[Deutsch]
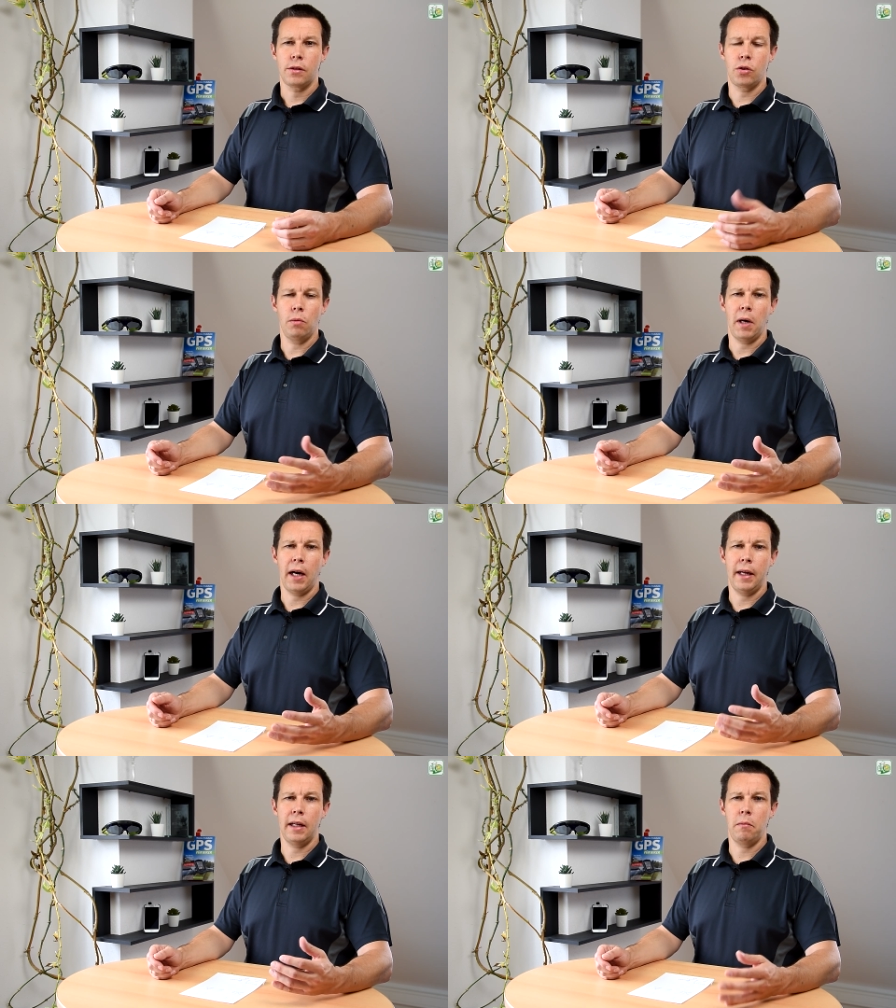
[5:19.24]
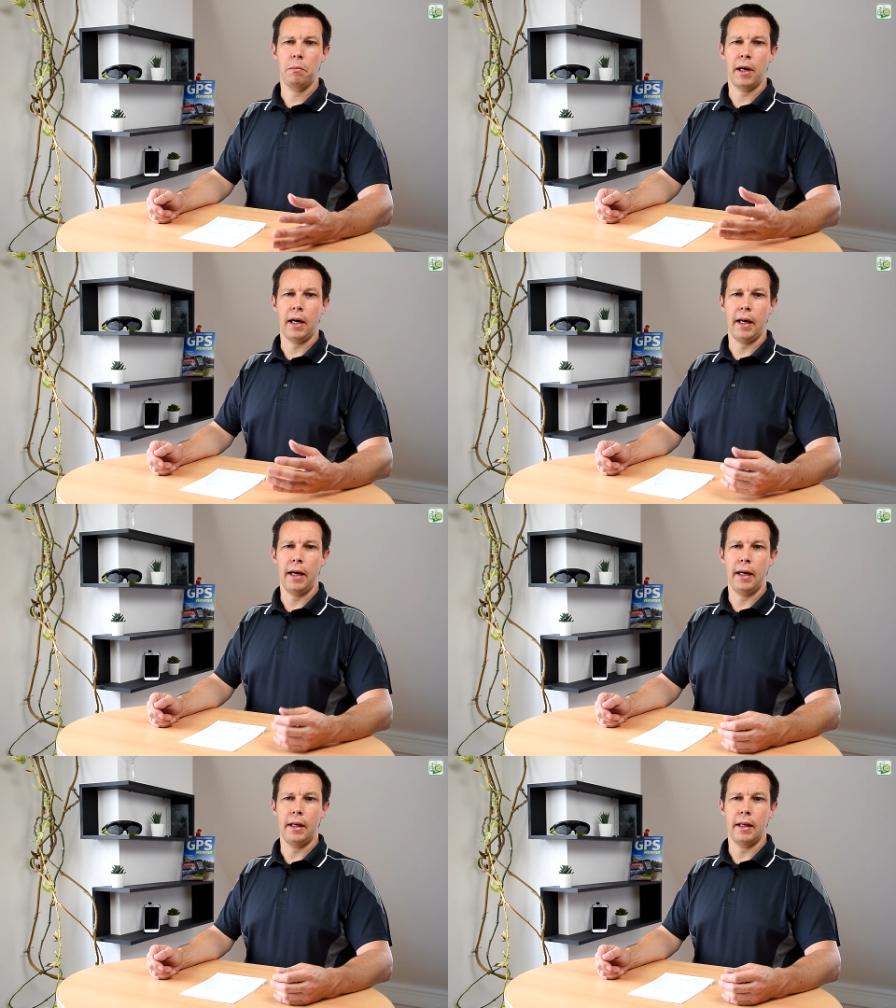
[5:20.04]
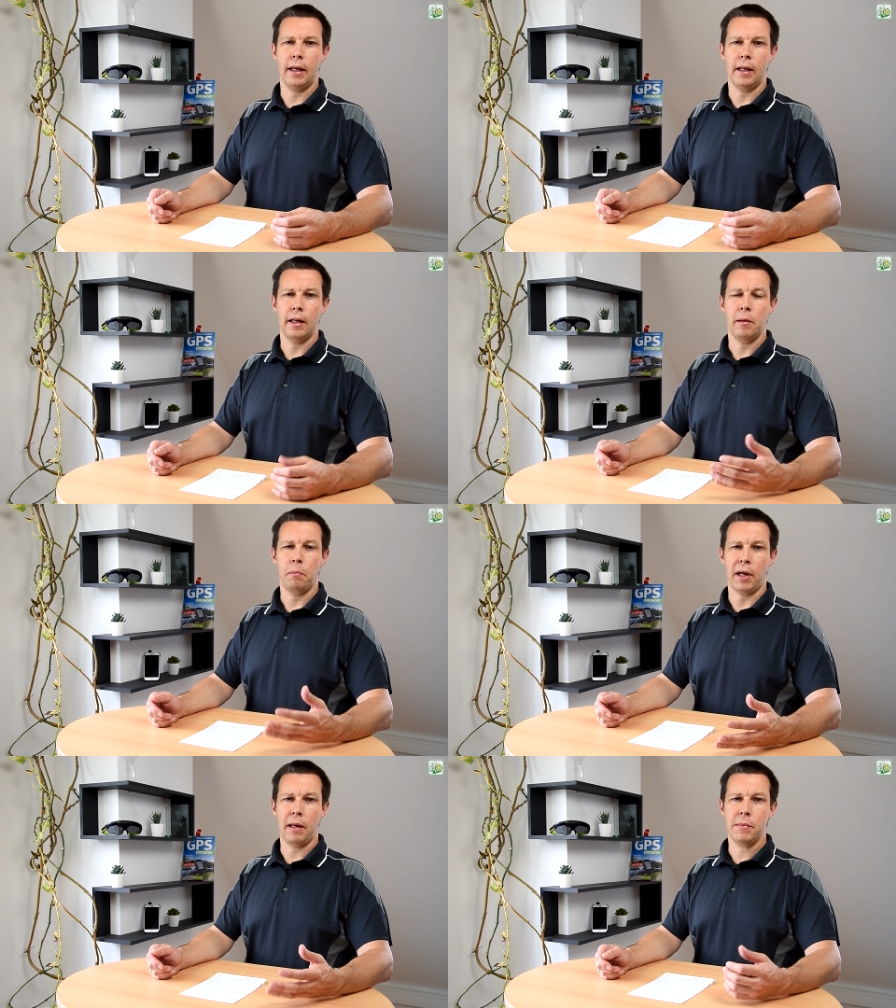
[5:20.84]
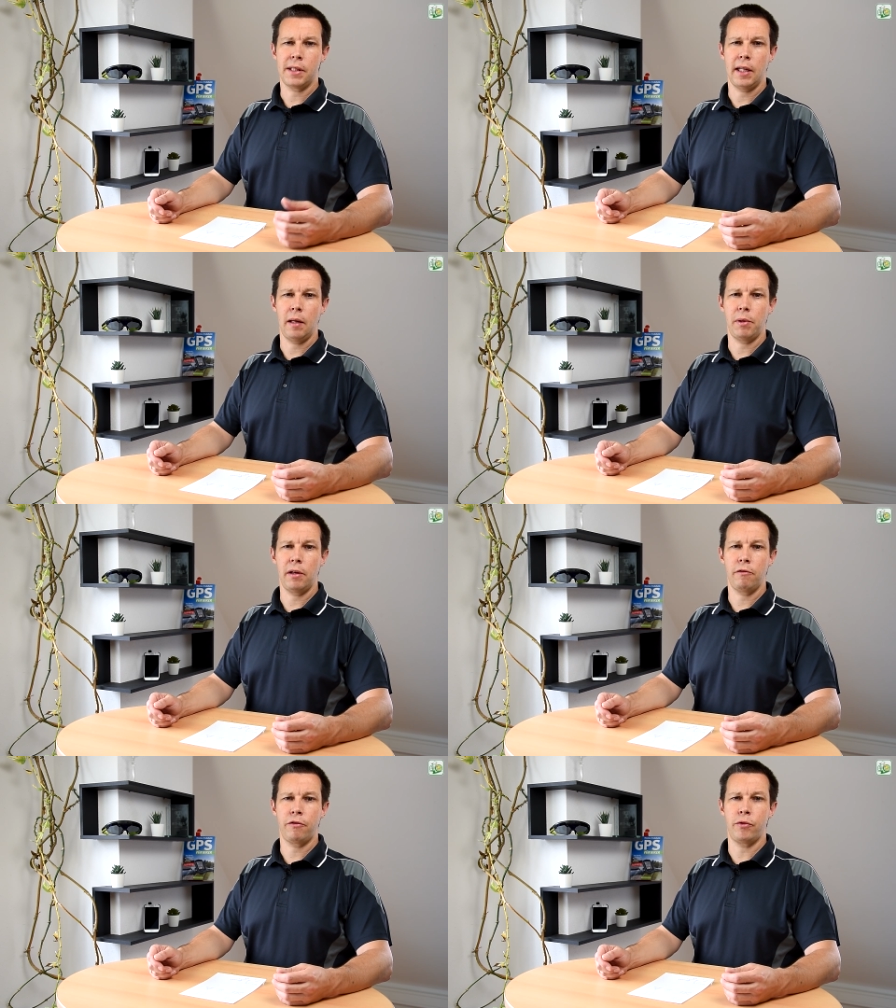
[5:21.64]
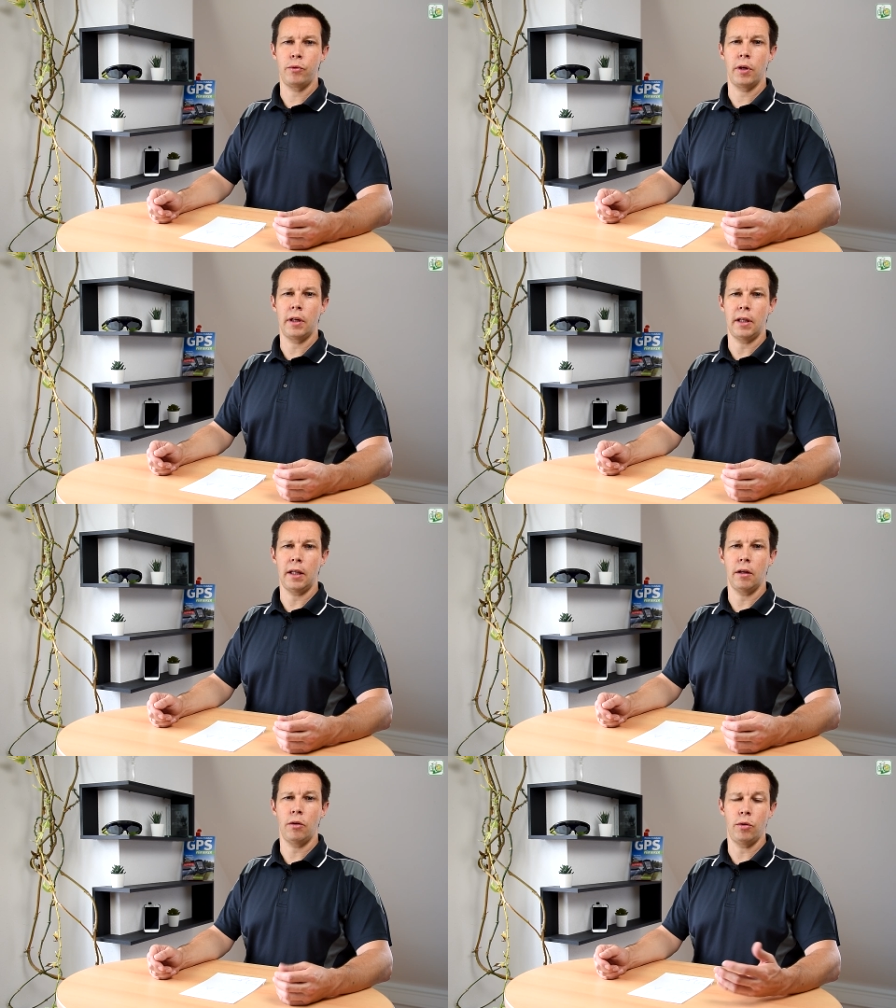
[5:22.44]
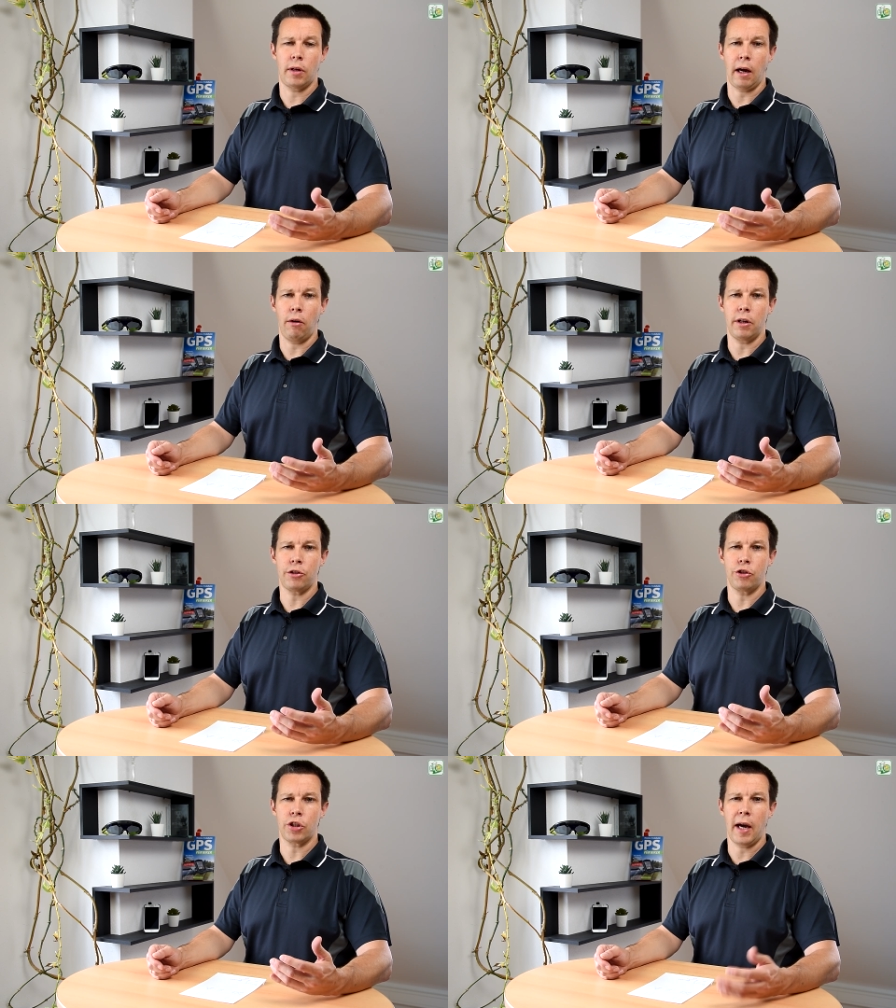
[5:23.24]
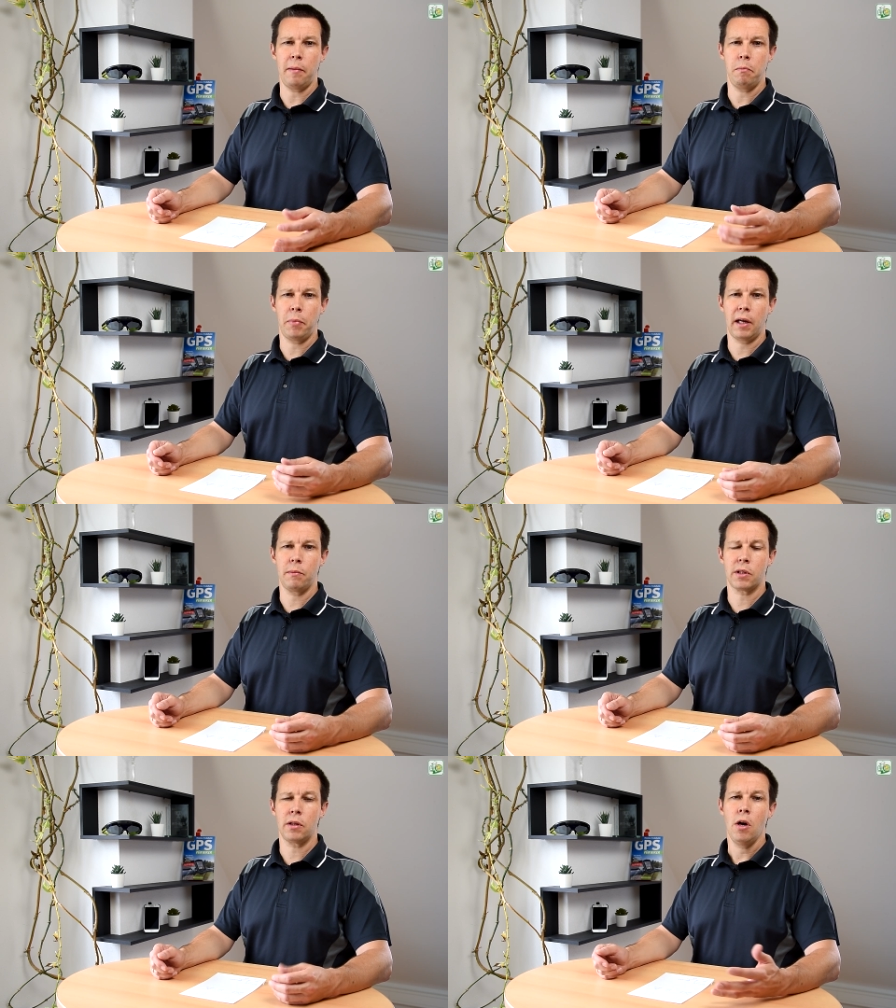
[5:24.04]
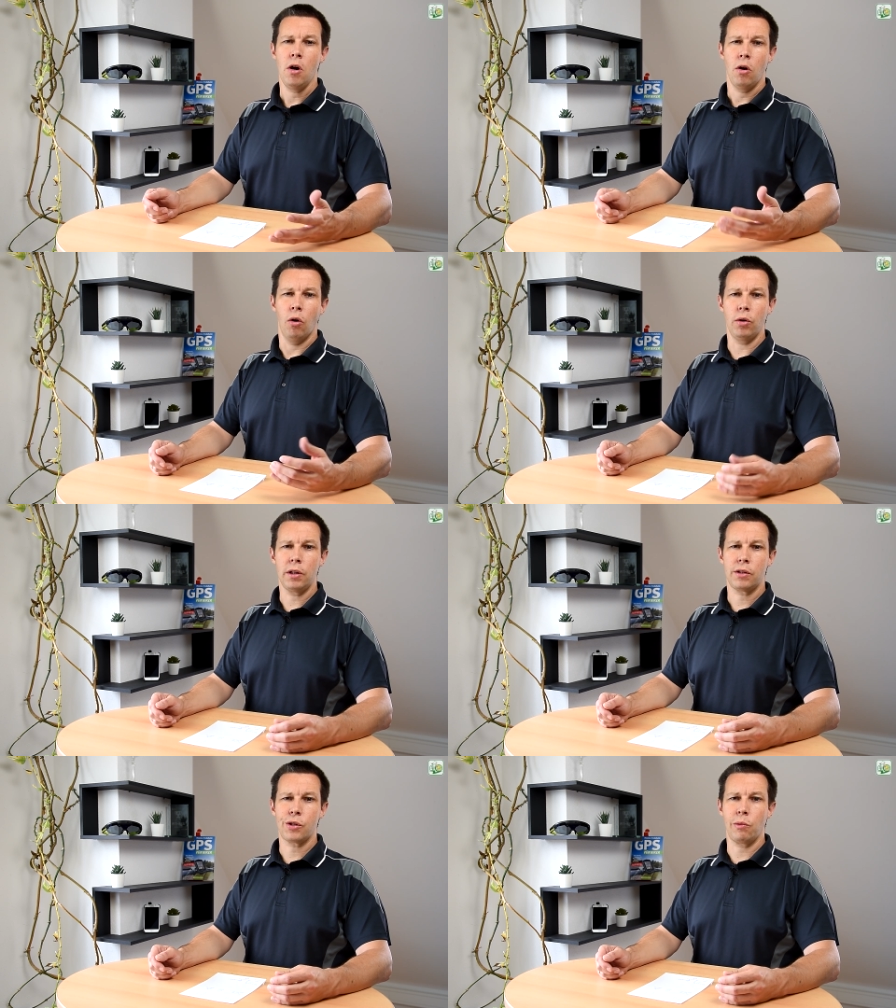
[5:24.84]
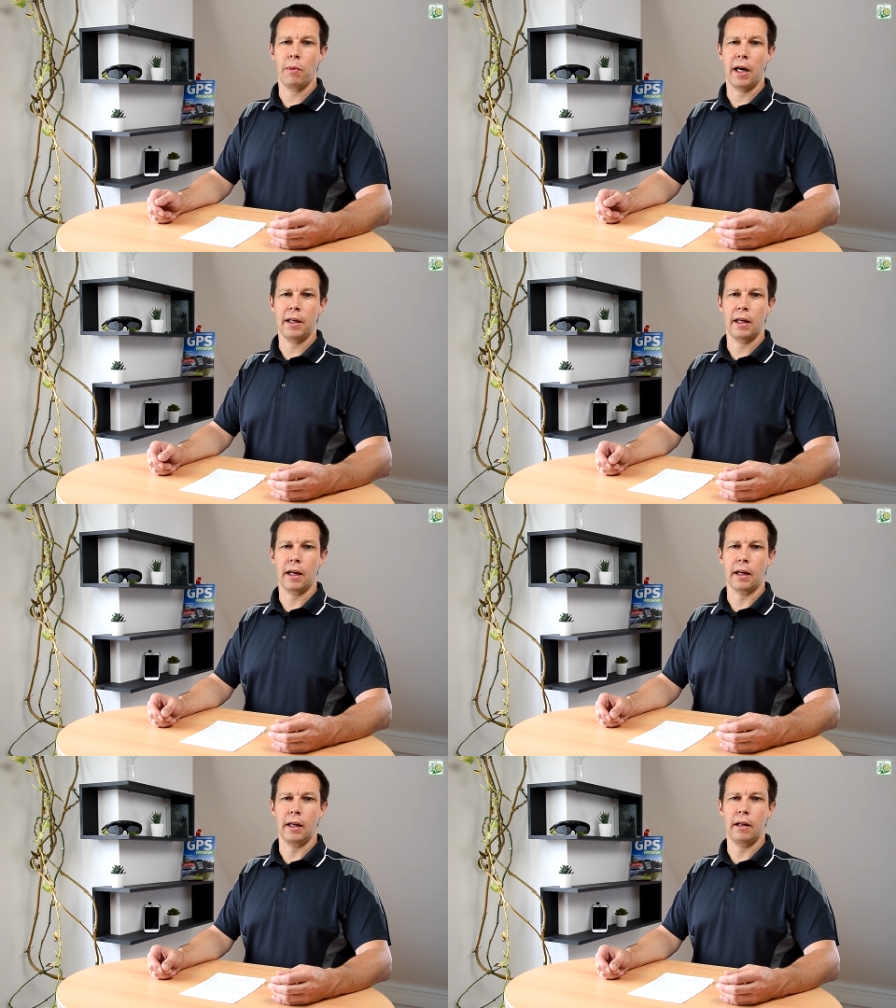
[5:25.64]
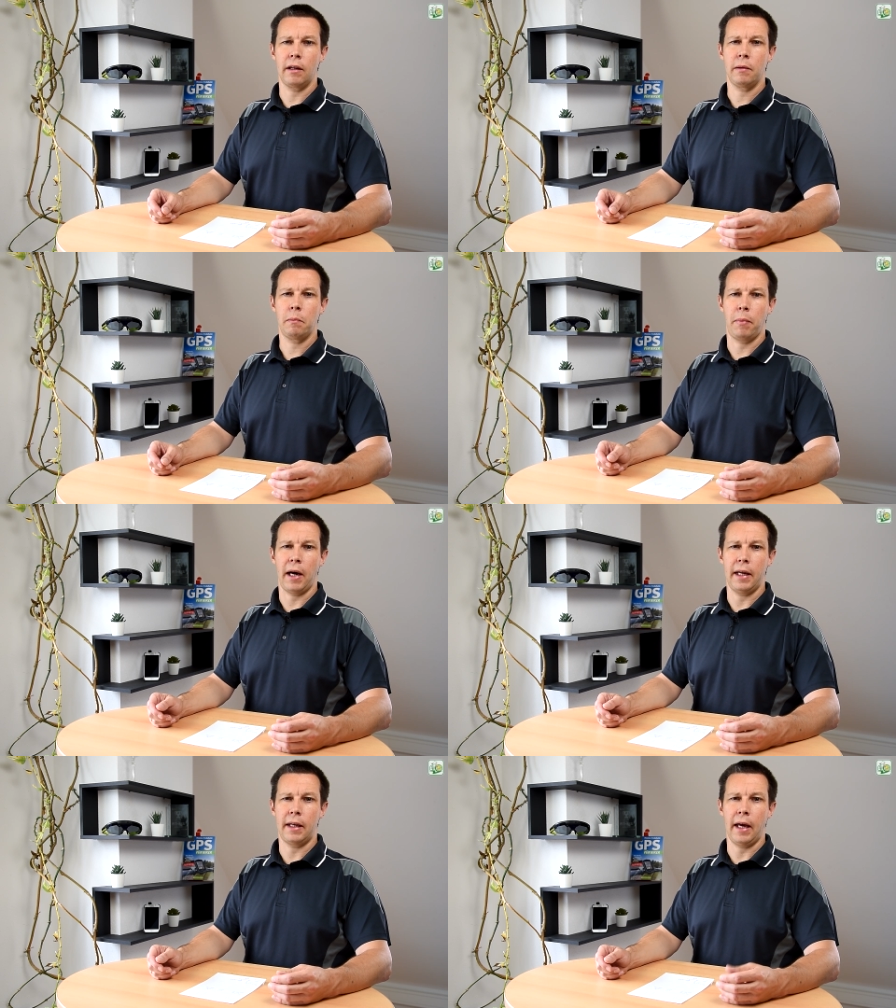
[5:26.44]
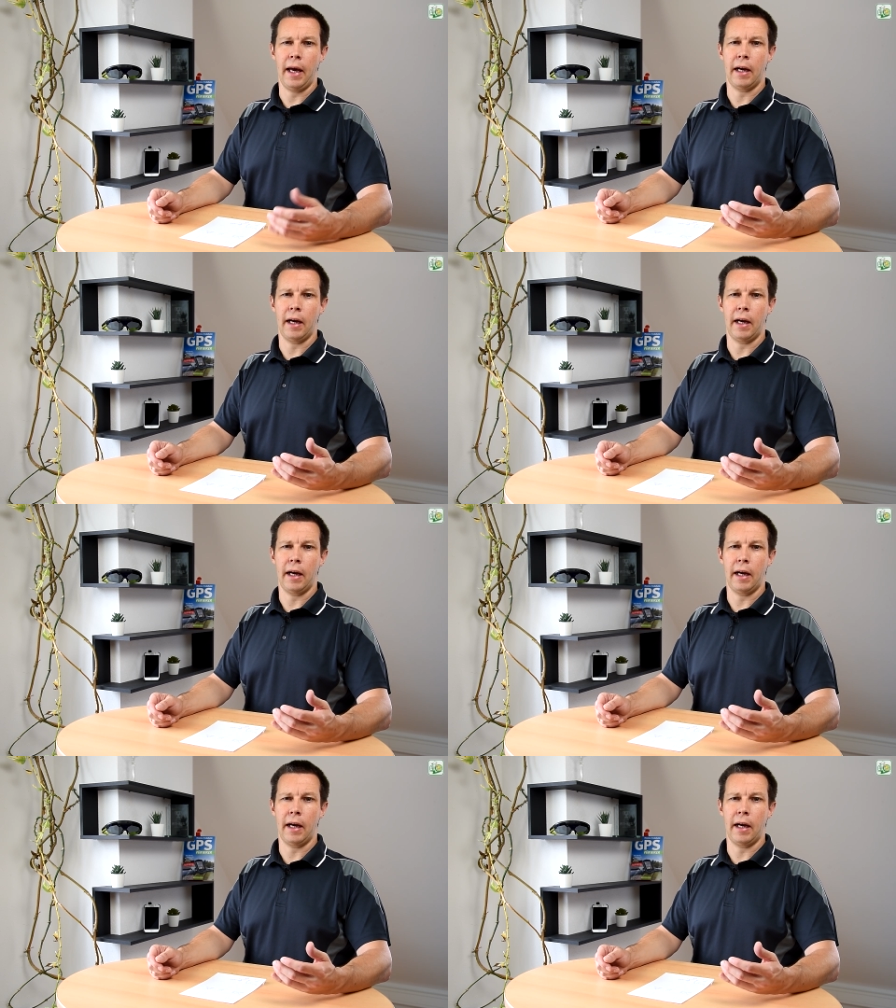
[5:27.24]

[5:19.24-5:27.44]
Zum einen bei den Bremshebeln für die hydraulischen Scheibenbremsen und zum anderen bei der